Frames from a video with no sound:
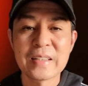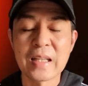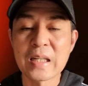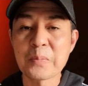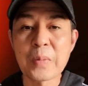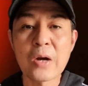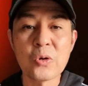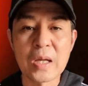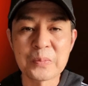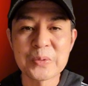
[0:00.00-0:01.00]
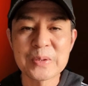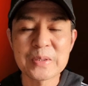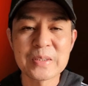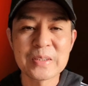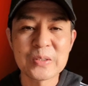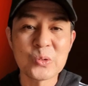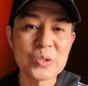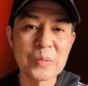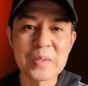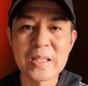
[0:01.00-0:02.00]
na nagpa-collapse do
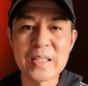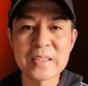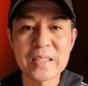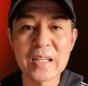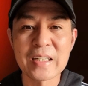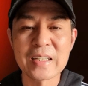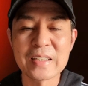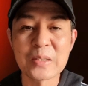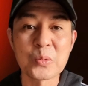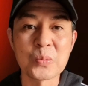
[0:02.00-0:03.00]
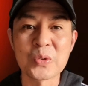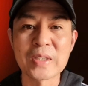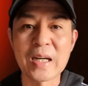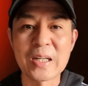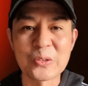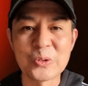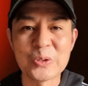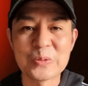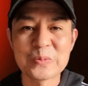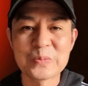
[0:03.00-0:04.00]
sa building sana na pupuntahan ko.